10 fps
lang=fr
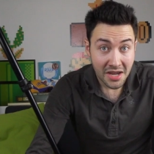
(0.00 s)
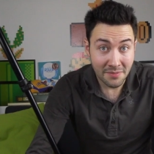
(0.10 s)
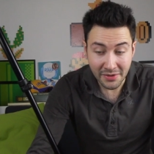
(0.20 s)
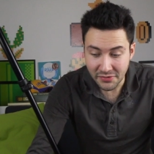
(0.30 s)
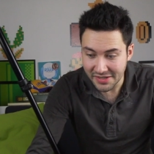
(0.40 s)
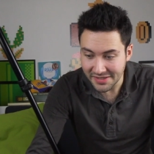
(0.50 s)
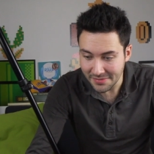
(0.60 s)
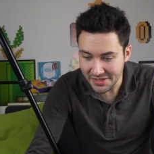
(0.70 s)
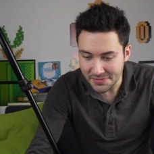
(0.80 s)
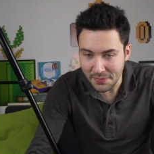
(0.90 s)
eh bien écoutez les
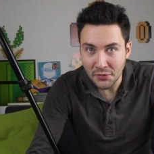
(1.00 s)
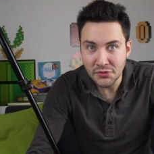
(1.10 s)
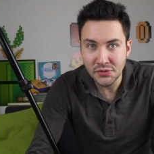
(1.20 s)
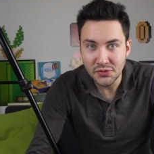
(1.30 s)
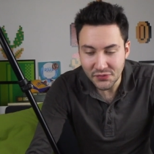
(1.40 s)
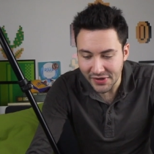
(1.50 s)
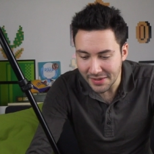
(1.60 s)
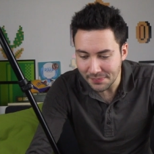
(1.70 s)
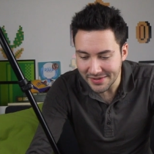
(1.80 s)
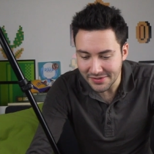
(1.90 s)
amis, j'espère que ce
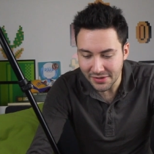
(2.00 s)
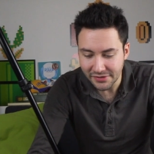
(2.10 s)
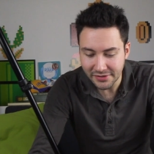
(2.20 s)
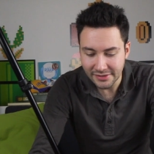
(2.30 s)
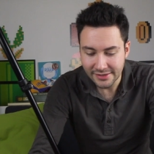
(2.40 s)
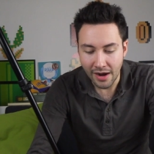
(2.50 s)
nouvel épisode,